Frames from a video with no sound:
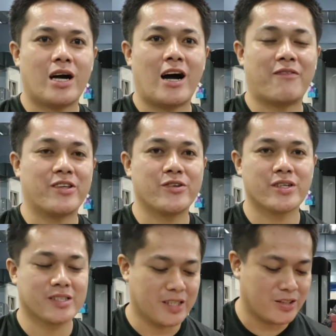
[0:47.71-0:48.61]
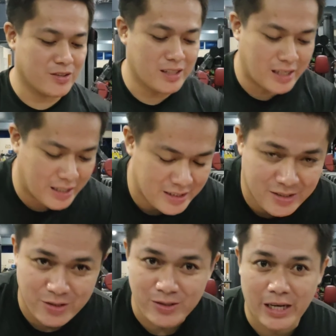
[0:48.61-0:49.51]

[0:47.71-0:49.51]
Happy New Year sa inyong lahat. So